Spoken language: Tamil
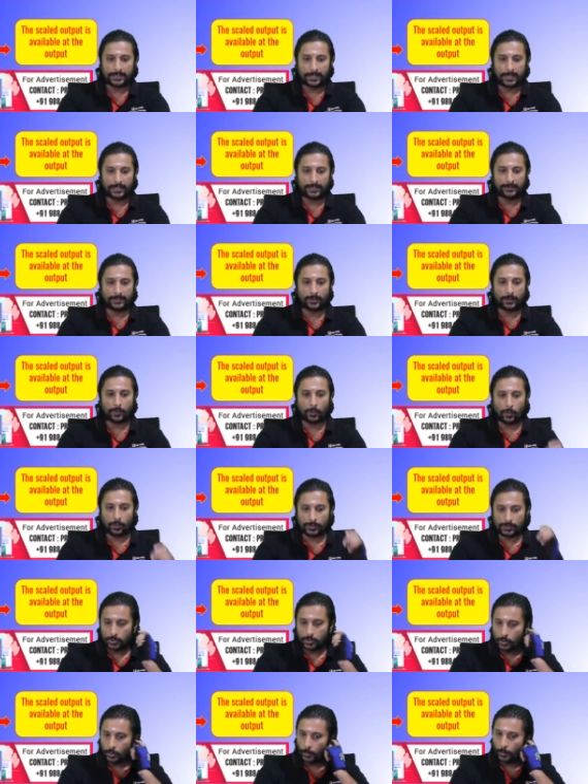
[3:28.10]
இந்த க்ளோஸ்
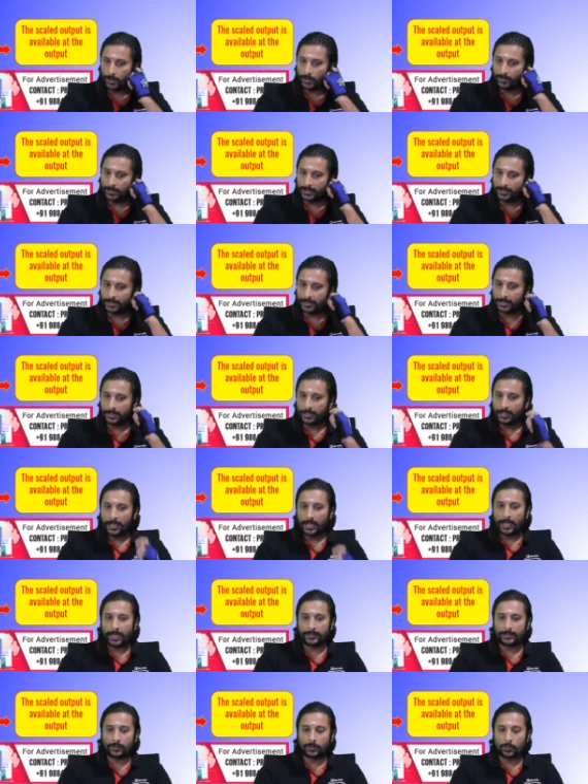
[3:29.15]
லூப்பில் வந்து
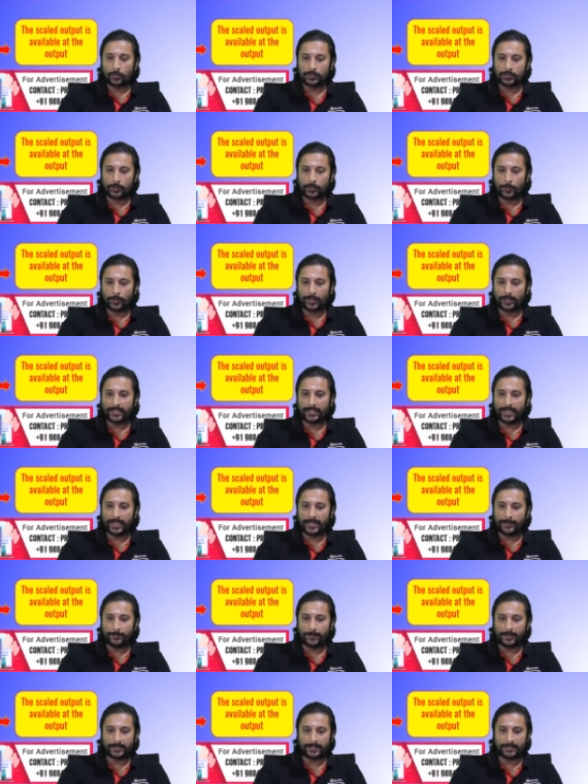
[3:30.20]
அந்த க்ளோஸ் லூப்போட கெயின்
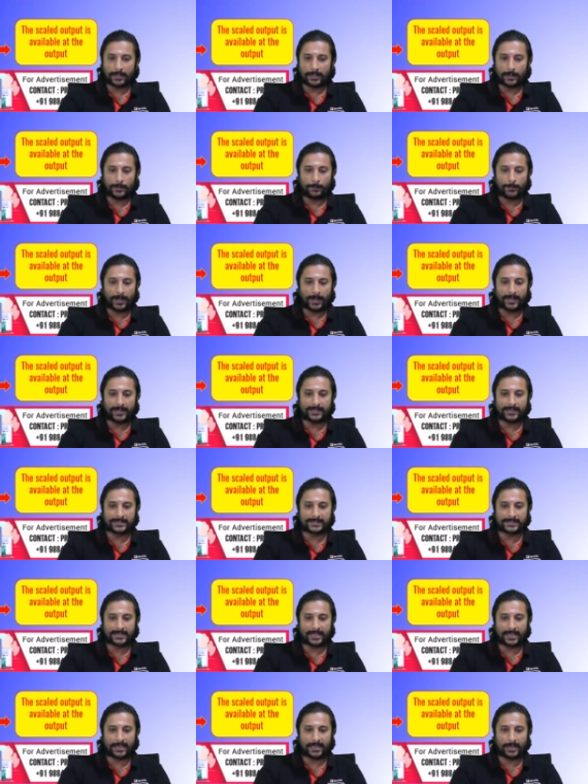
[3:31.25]
பார்த்தீங்கன்னா மைனஸ்
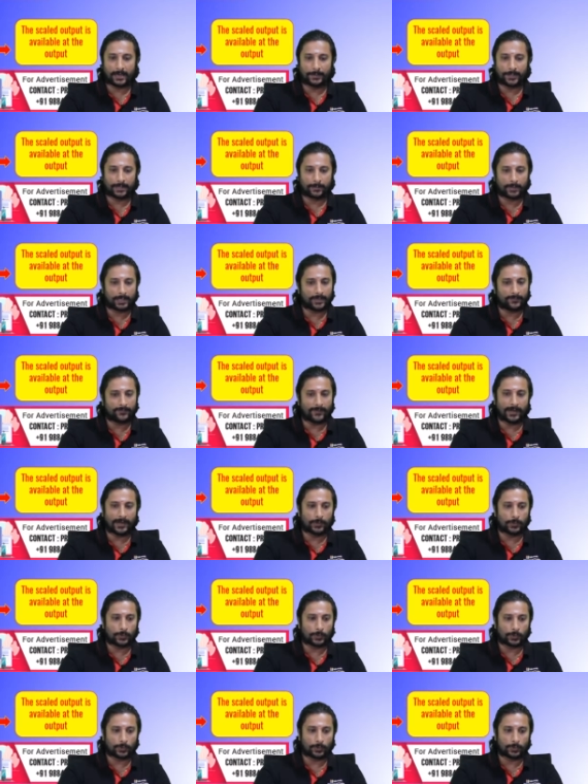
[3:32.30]
கே அப்படின்ற மாதிரி வேல்யூ
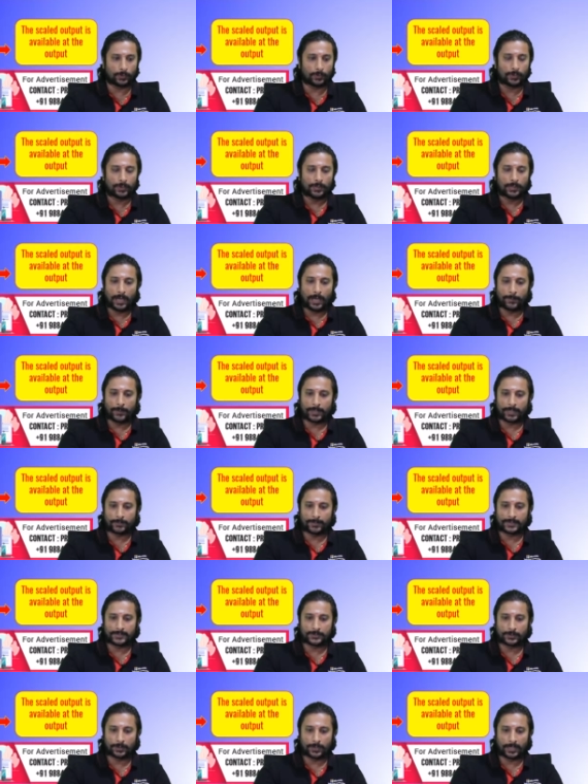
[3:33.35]
இருக்கும் அப்படின்ற
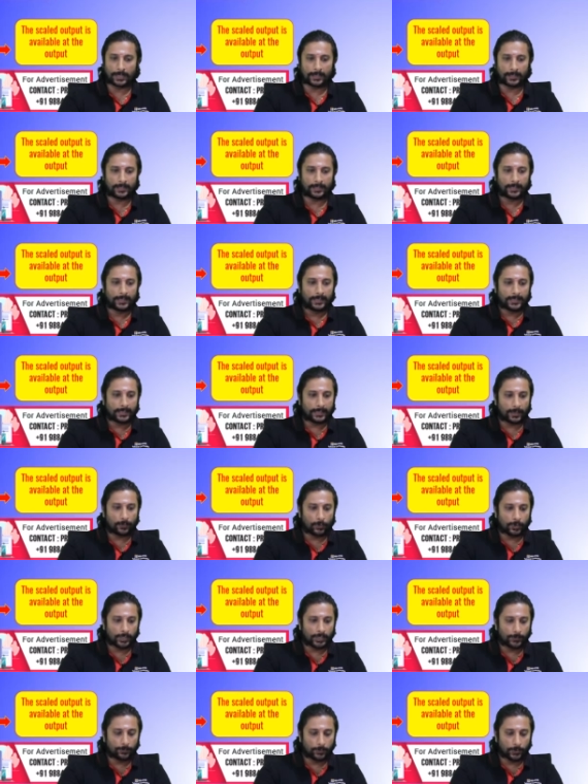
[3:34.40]
மாதிரி சொல்கிறாங்க ஏன்னா ஒரு
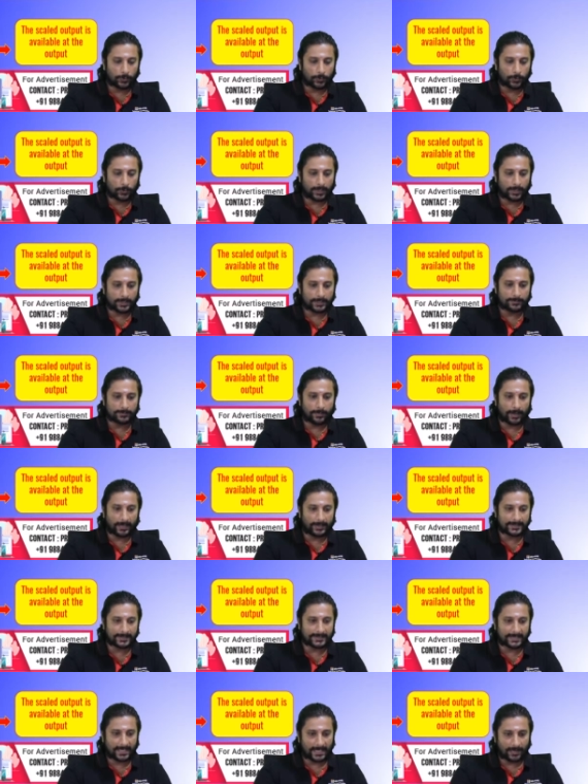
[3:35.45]
இன்புட் வேல்டேஜ்
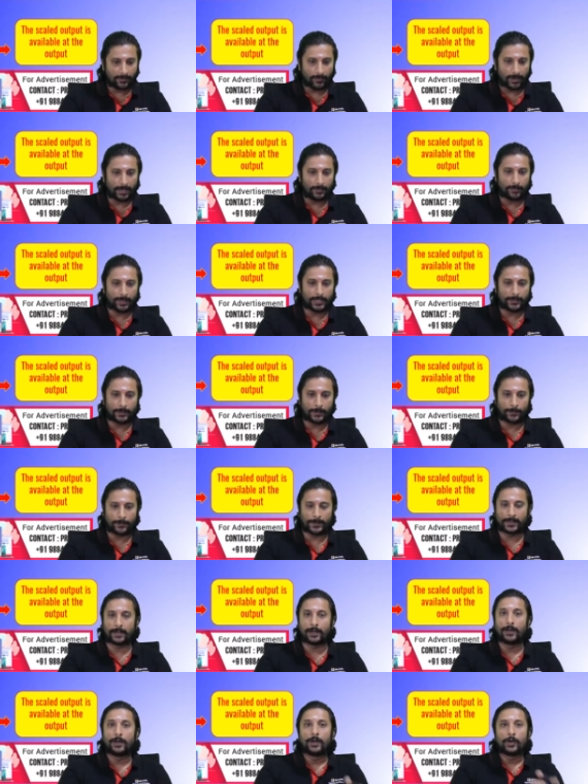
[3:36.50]
மைனஸ் கேவால் மல்டிப்ளை
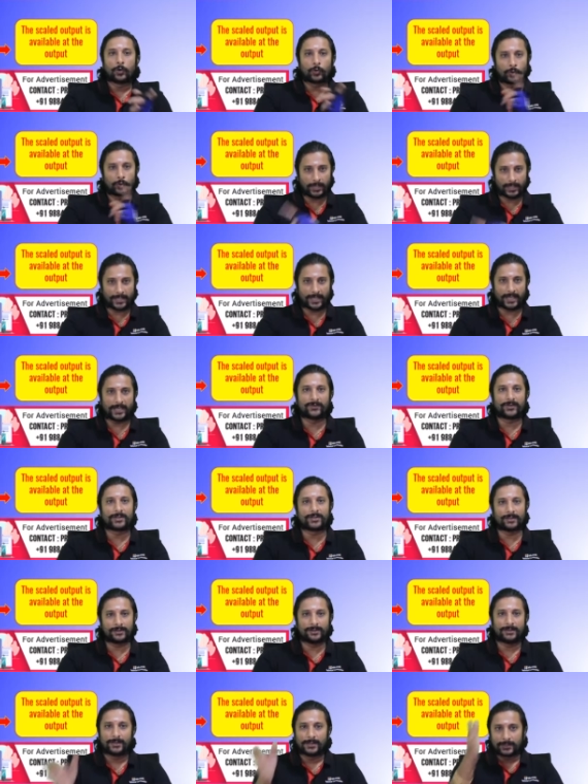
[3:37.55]
பண்ணால் உன்னோட கெயின் வந்து
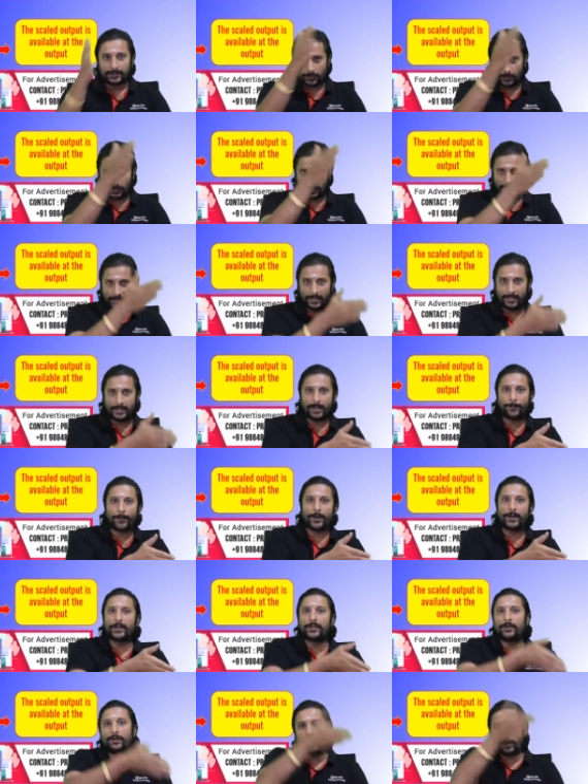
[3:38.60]
ஸோ நீ என்ன
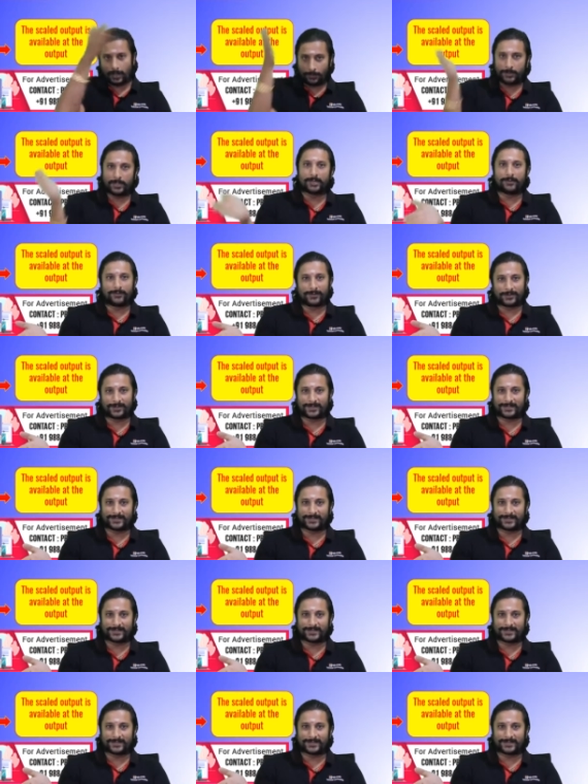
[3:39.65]
பண்ணியும் அப்படி தான் வருங்க